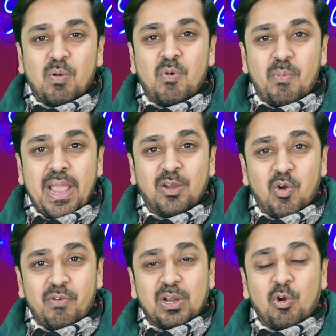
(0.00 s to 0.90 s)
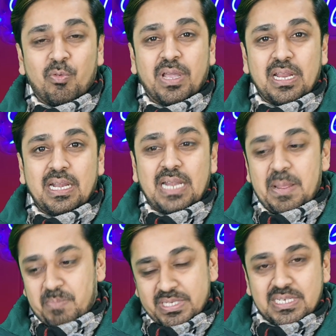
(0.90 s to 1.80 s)
आपको मोबाइल को वर्कआउट वगैरह के
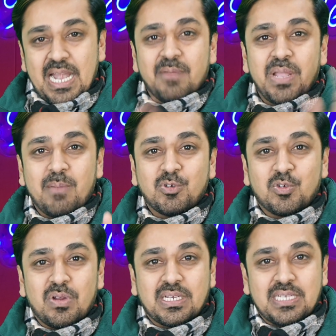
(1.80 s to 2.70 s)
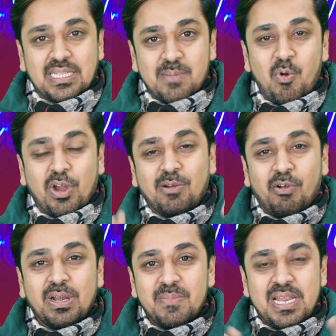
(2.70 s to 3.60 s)
टाइम पे साइड में आप उसको रख सकते हैं पॉकेट
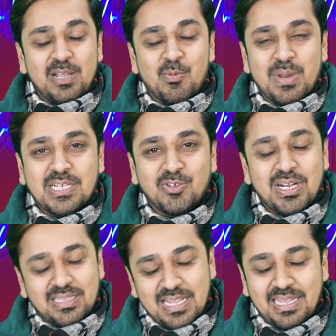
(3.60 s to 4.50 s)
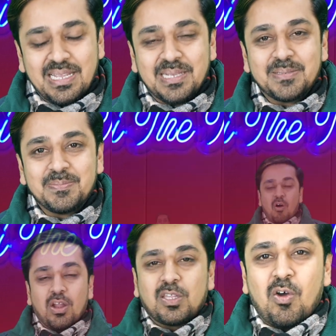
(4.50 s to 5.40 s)
वॉकेट में ले घूमने की जरूरत नहीं है
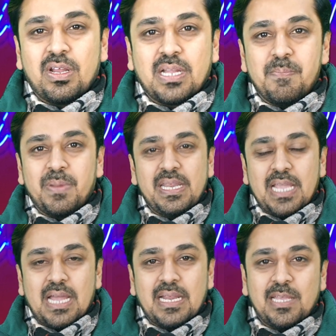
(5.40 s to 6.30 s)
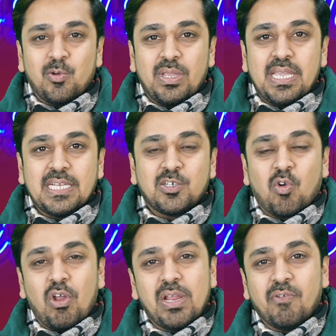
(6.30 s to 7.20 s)
और तो और कंपनी यहाँ नहीं रुकी है जो
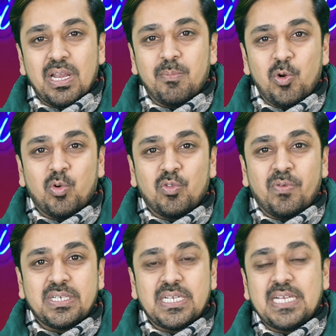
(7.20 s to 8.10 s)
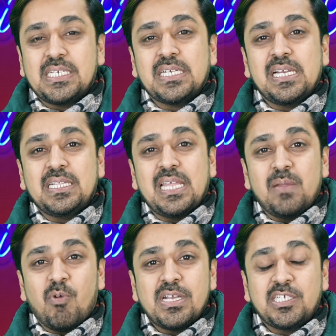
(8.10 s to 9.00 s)
कॉलिंग वाला ब्लूटूथ वर्जन है जनरली
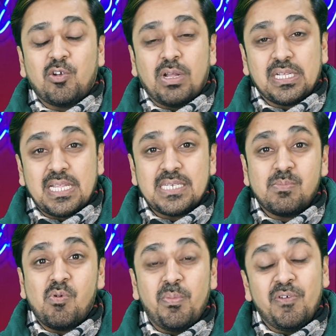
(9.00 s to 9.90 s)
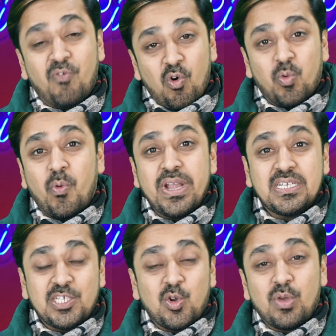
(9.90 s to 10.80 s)
3.0 आता था इसमें वो भी
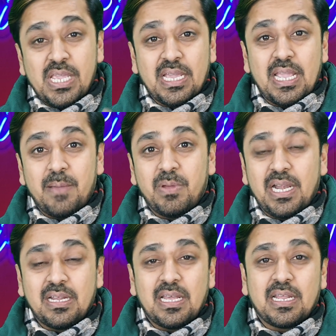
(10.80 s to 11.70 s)
4.0 किया गया अपग्रेड